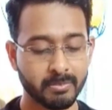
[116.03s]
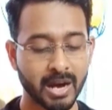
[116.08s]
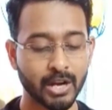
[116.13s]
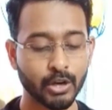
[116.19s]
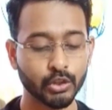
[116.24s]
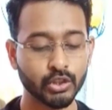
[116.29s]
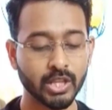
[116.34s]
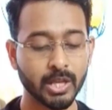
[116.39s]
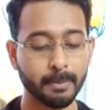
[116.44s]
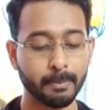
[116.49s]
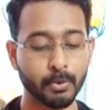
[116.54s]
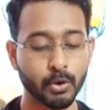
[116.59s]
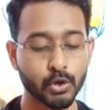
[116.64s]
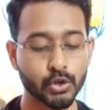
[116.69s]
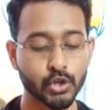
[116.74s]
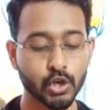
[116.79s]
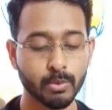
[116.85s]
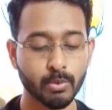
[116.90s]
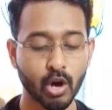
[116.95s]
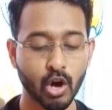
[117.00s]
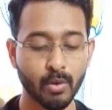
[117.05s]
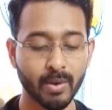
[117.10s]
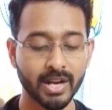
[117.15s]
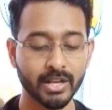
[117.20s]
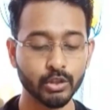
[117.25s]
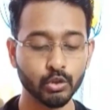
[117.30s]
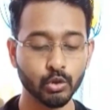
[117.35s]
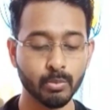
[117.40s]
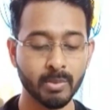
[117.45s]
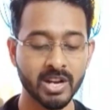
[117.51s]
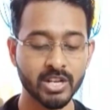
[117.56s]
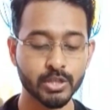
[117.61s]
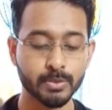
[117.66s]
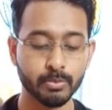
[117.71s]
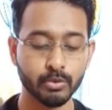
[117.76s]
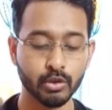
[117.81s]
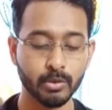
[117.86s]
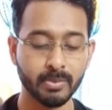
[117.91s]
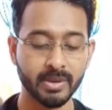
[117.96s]
মালতীর প্রসব হওয়ার দু মাস
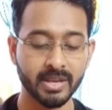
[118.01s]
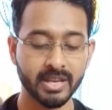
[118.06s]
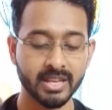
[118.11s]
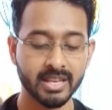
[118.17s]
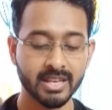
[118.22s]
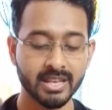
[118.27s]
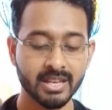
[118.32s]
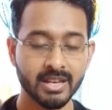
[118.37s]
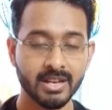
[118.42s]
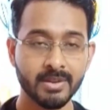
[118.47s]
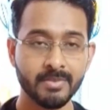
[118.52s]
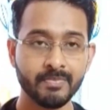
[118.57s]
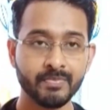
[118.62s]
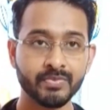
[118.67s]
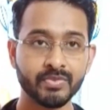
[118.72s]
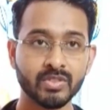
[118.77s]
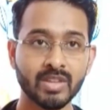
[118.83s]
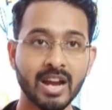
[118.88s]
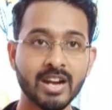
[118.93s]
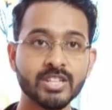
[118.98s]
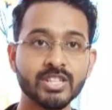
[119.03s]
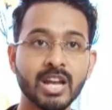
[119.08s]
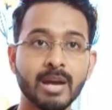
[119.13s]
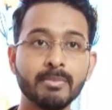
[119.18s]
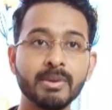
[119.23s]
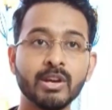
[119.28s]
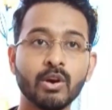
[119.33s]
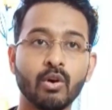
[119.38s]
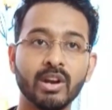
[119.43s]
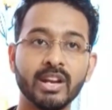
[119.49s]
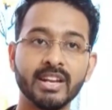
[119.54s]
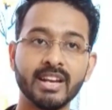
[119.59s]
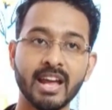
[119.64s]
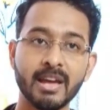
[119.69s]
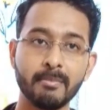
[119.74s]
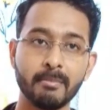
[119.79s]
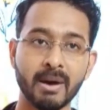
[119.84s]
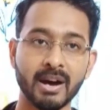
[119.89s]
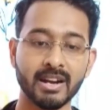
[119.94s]
পূর্বে তার স্বামী
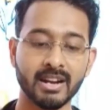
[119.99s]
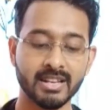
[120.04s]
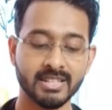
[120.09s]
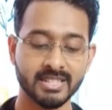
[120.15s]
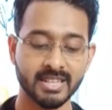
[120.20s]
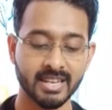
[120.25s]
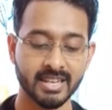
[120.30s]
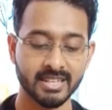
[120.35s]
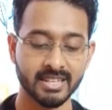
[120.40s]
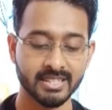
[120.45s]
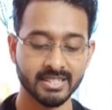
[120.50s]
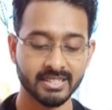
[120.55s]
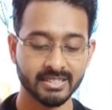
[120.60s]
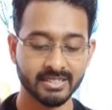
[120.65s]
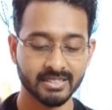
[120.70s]
কলেরায় মারা যায়